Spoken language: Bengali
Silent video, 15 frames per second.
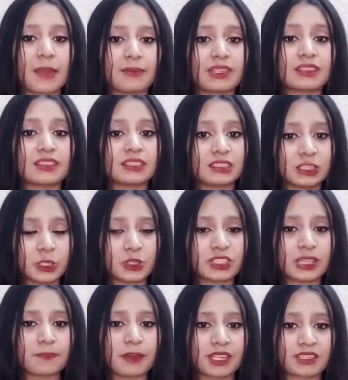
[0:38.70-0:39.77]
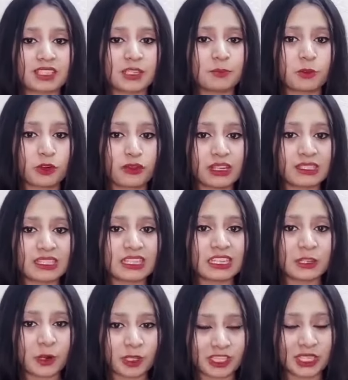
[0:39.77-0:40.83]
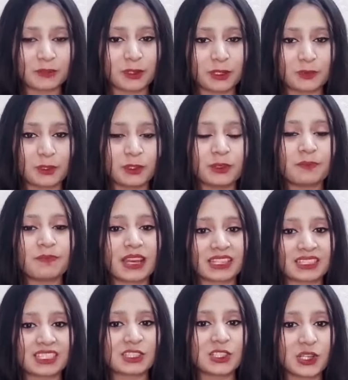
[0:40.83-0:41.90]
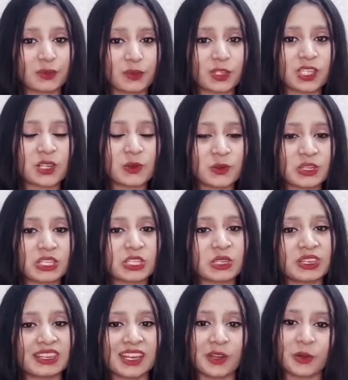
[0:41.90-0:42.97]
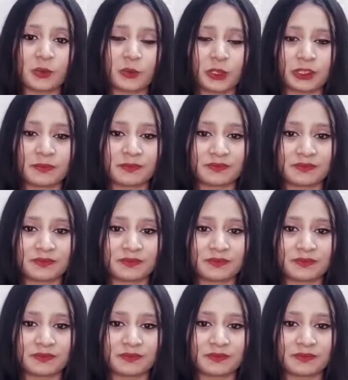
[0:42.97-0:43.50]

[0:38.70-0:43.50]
আমি দ্বিতীয় যে পাত্রের প্রোফাইলটি নিয়ে কথা বলবো পাত্রের জন্মসাল উনিশশো নিরানব্বই